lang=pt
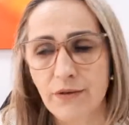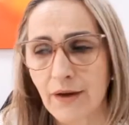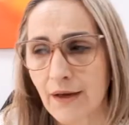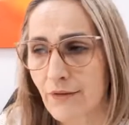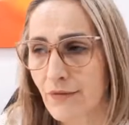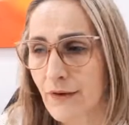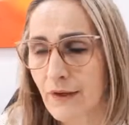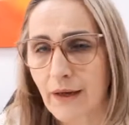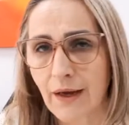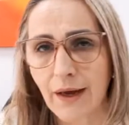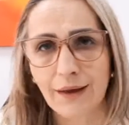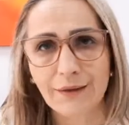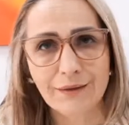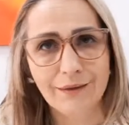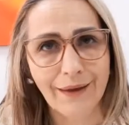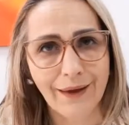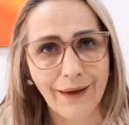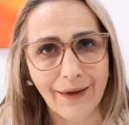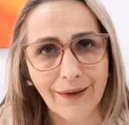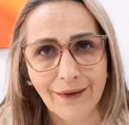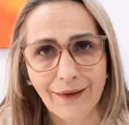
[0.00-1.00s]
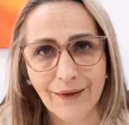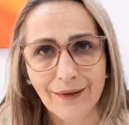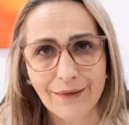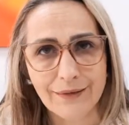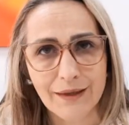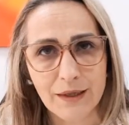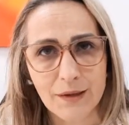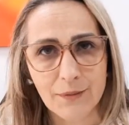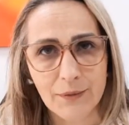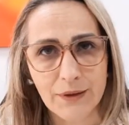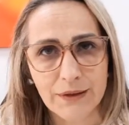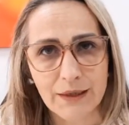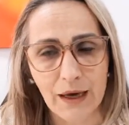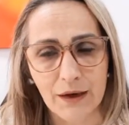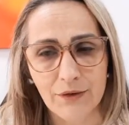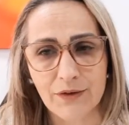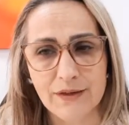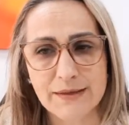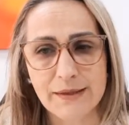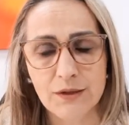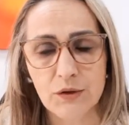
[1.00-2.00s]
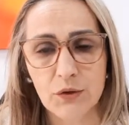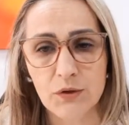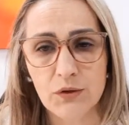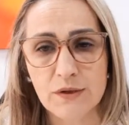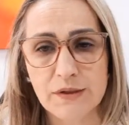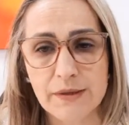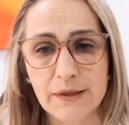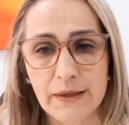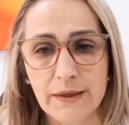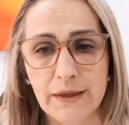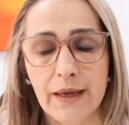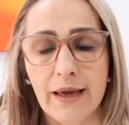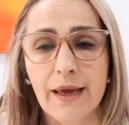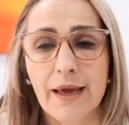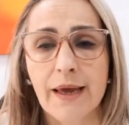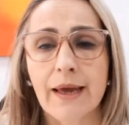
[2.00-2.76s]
vai ficar até terminar, fazer todo esse